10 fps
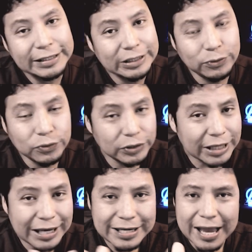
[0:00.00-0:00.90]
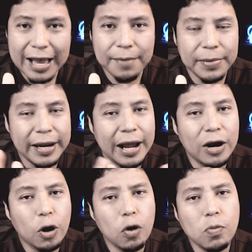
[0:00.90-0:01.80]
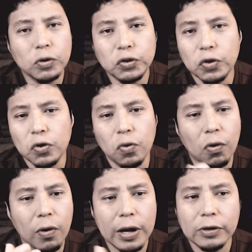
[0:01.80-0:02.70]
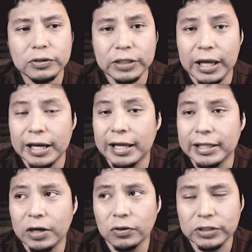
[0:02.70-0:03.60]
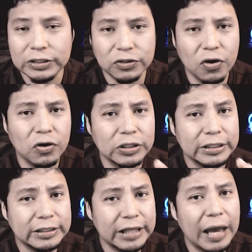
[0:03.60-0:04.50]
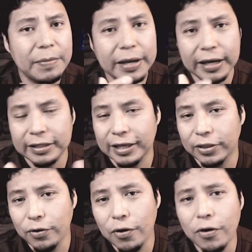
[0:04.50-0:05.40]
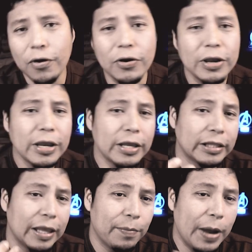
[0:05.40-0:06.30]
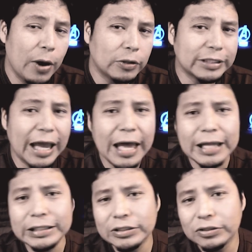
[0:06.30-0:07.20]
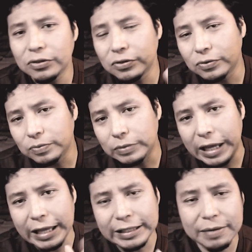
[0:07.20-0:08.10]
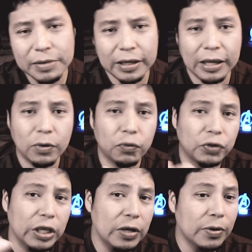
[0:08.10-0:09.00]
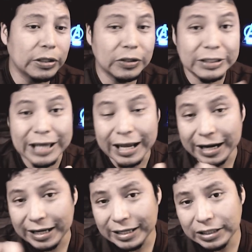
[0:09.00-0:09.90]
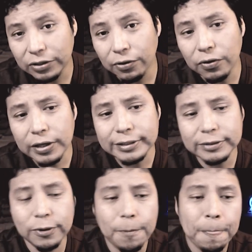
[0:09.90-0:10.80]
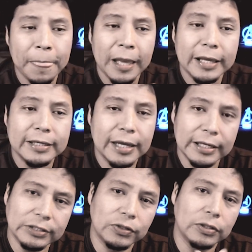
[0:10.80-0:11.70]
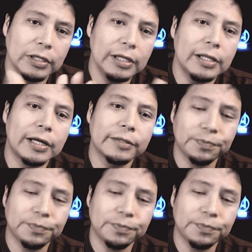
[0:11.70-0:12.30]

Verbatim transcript: ustedes ya verán cómo son los juegos en las negociaciones, dame que te doy, te pago tanto, entra mi ejecutivo, entonces a raíz de todo esto, Jason Killer,